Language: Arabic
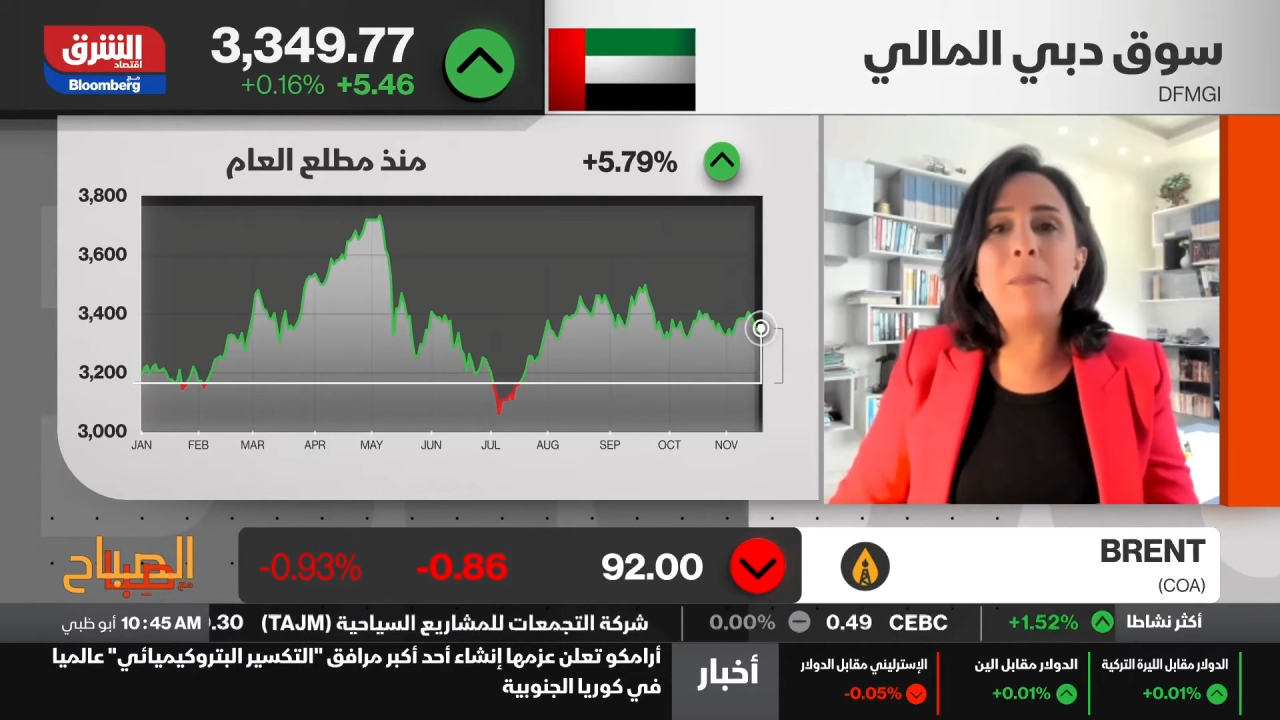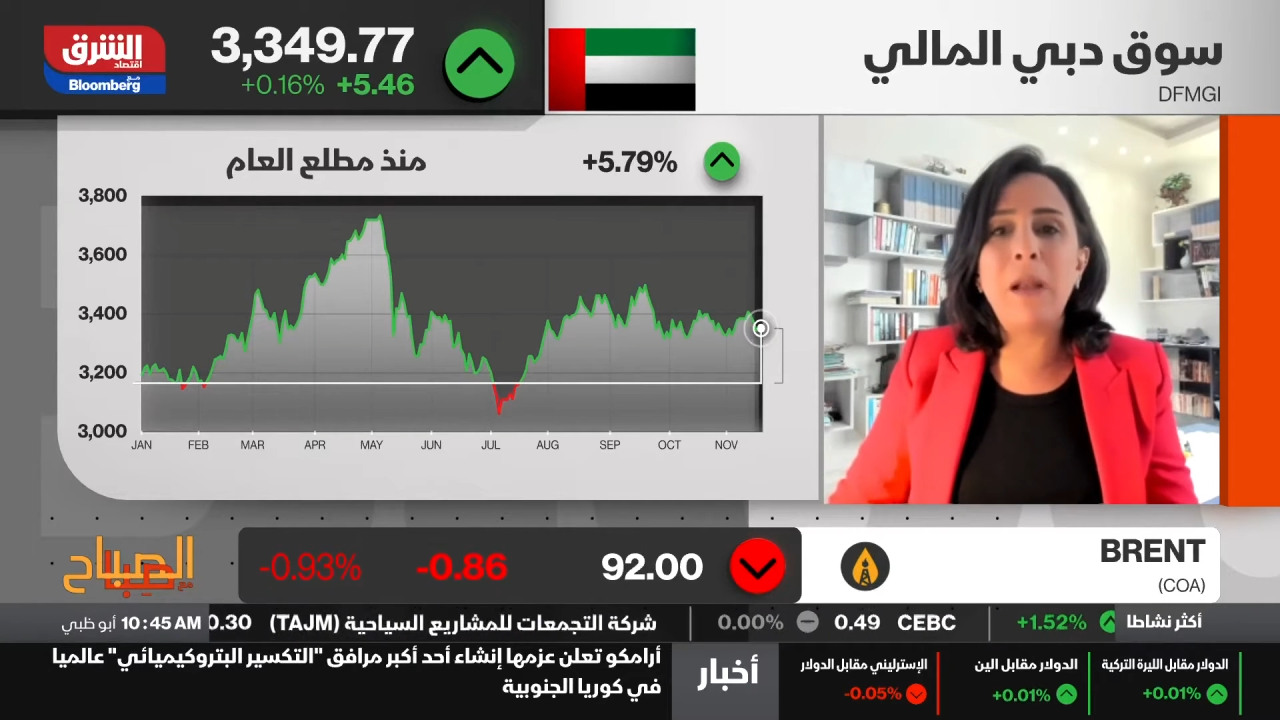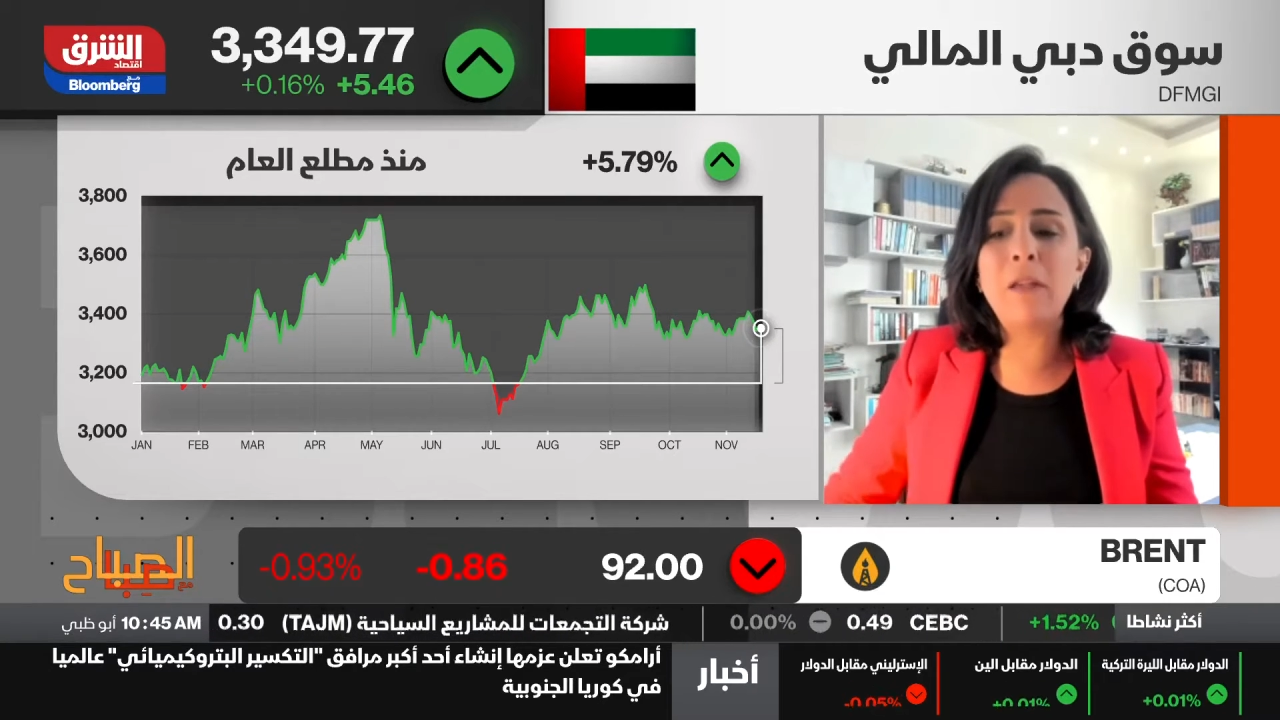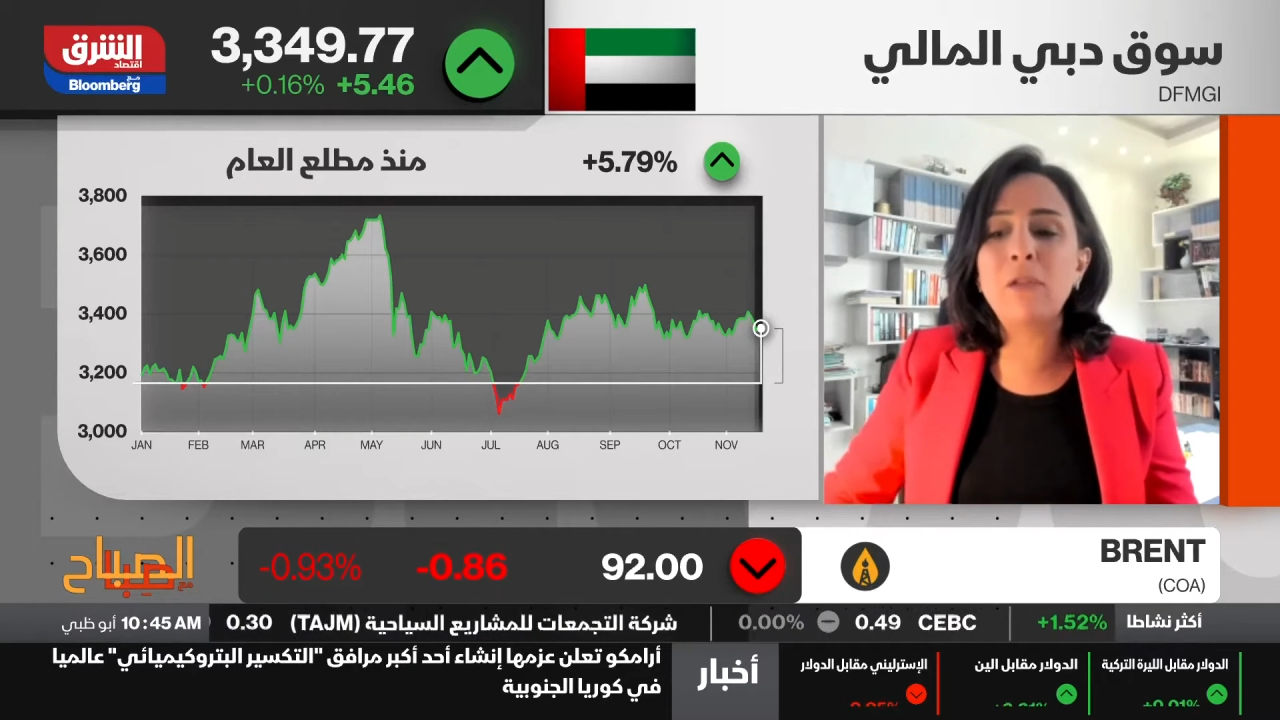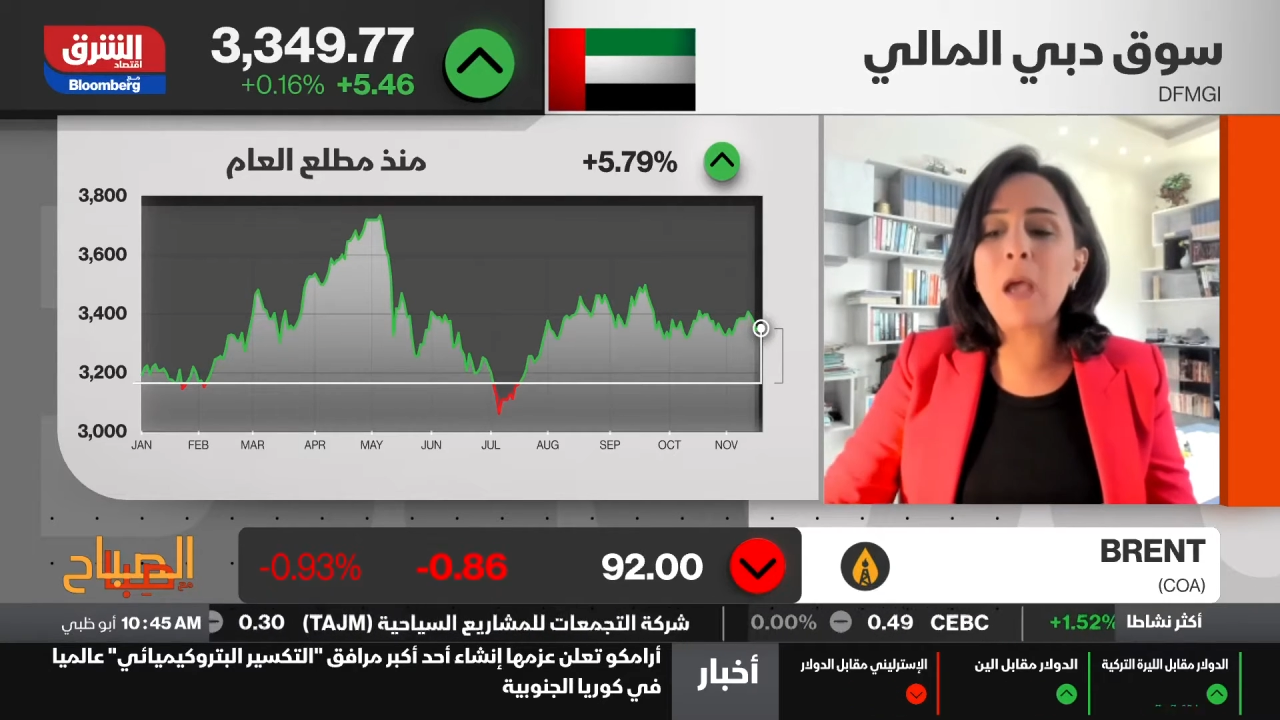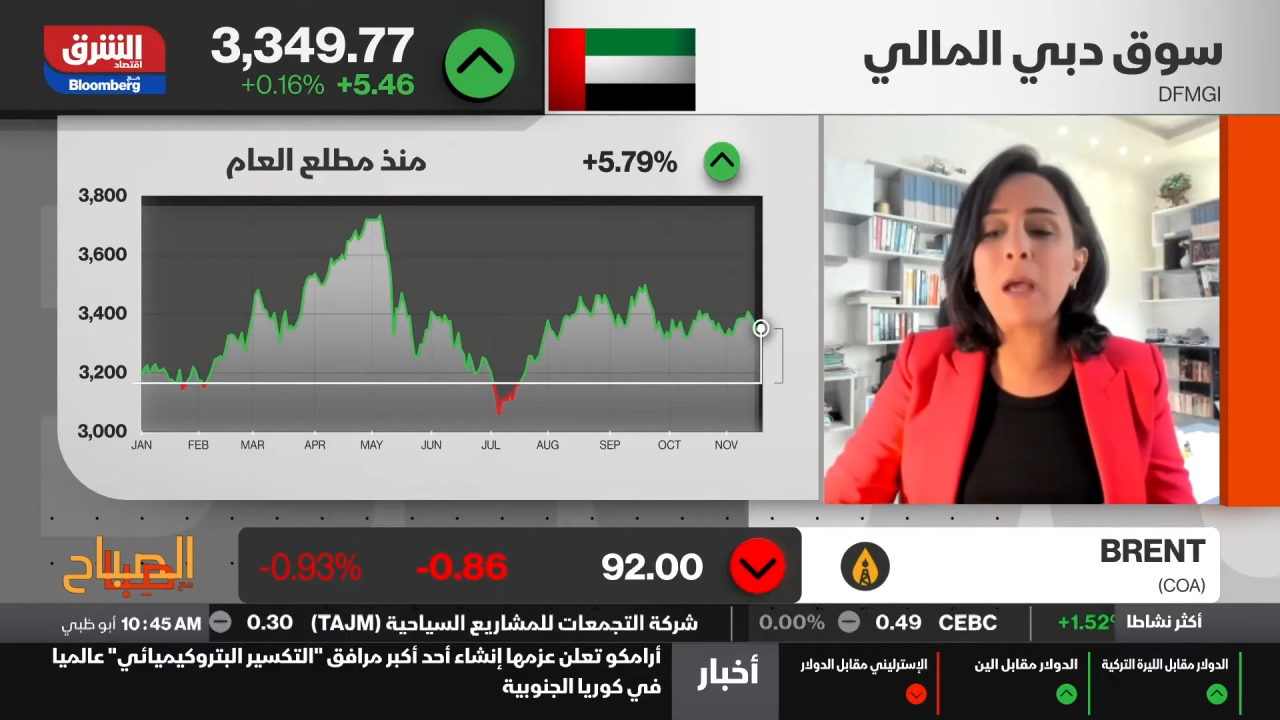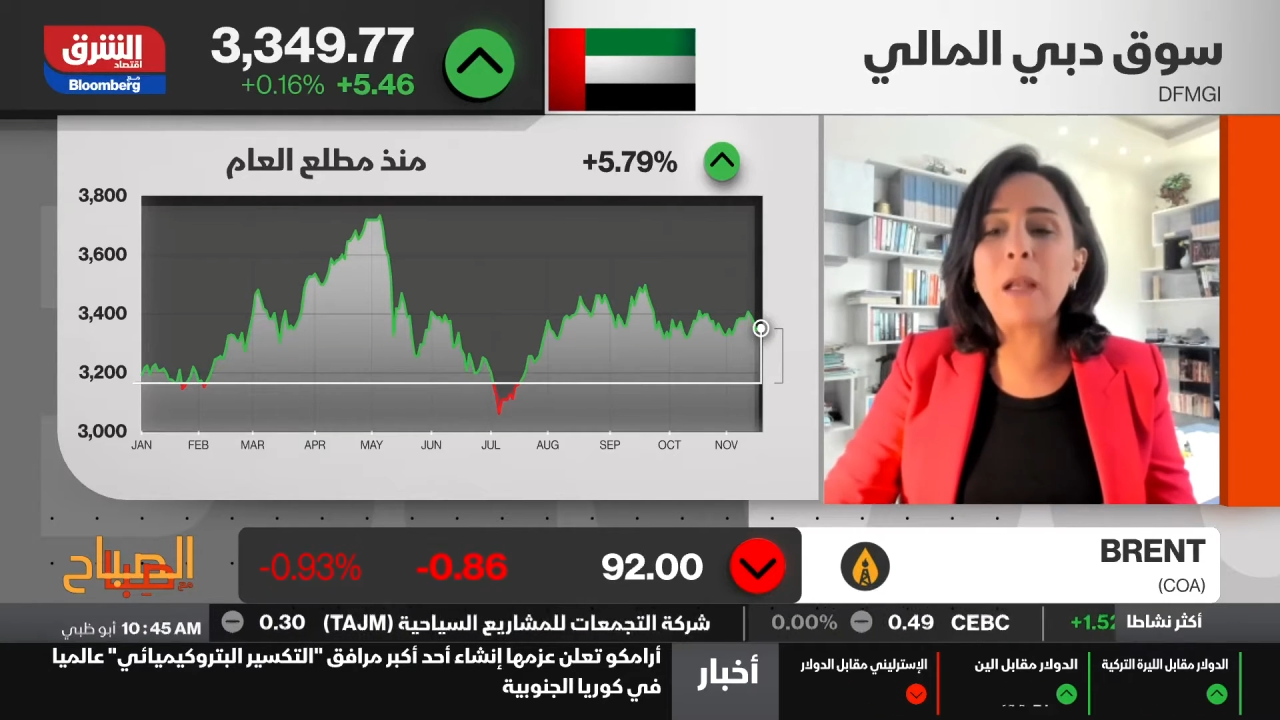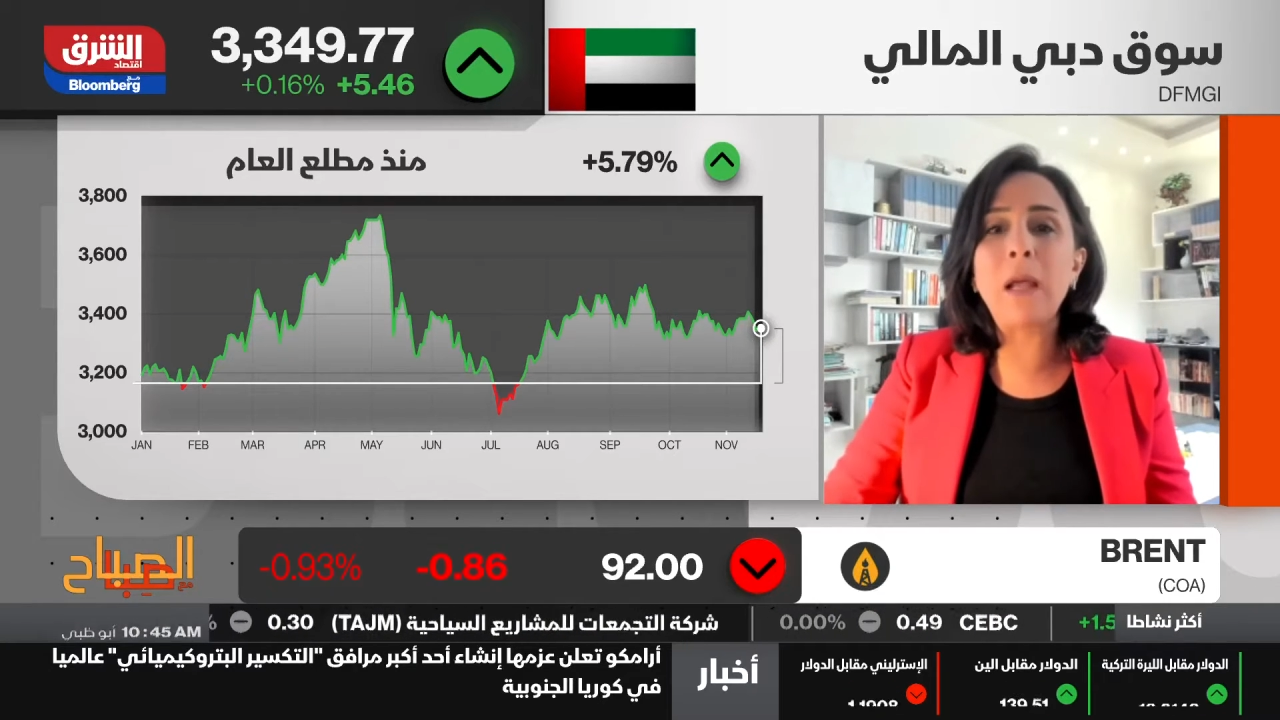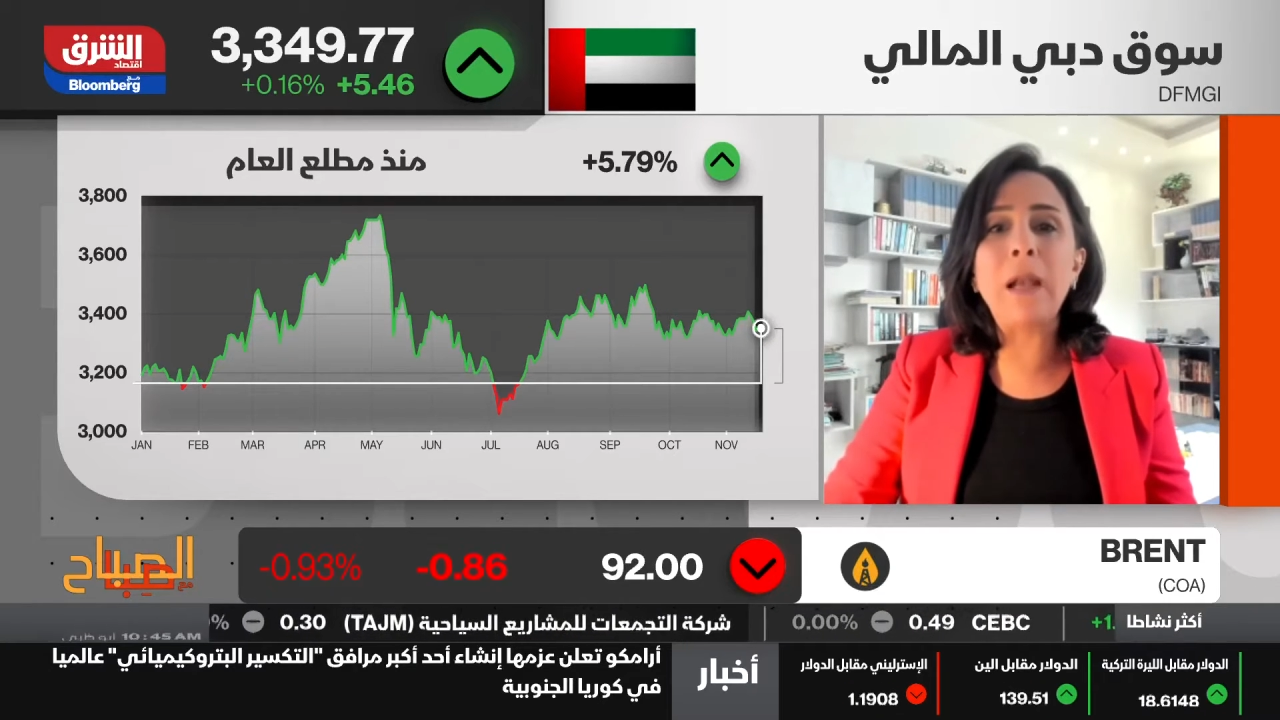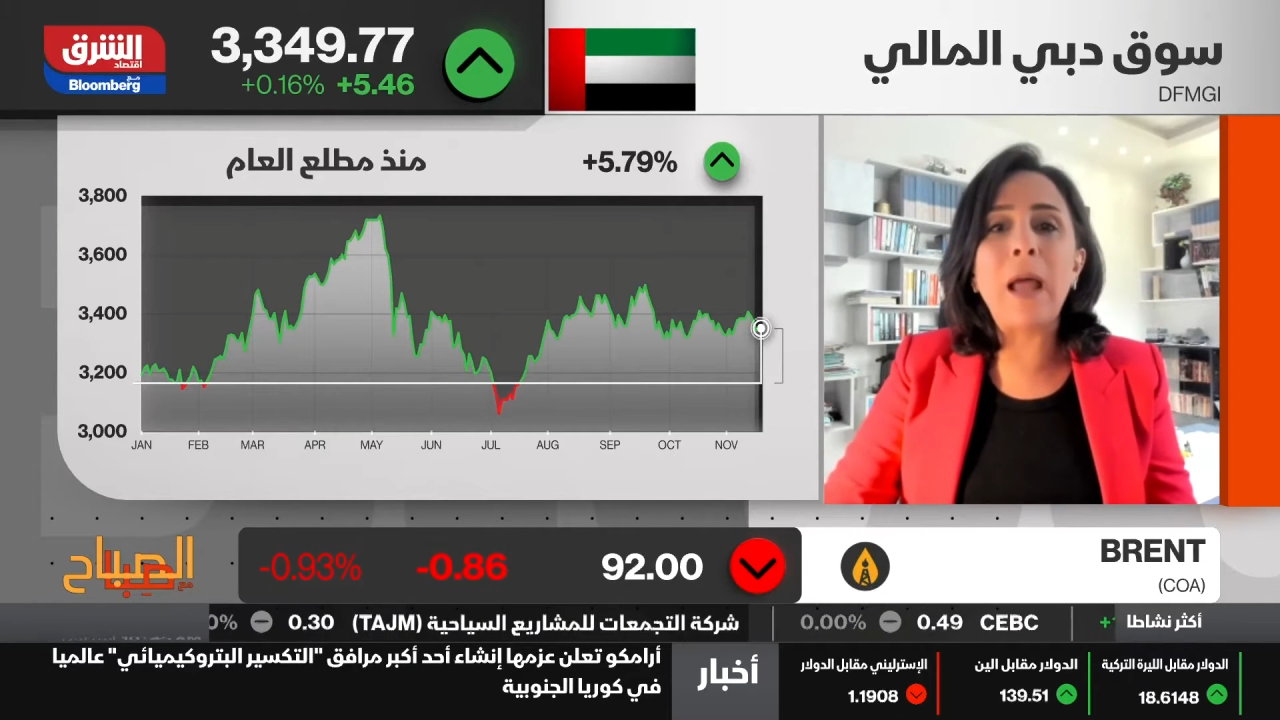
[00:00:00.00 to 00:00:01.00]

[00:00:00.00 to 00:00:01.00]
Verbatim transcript: الاسواق آه،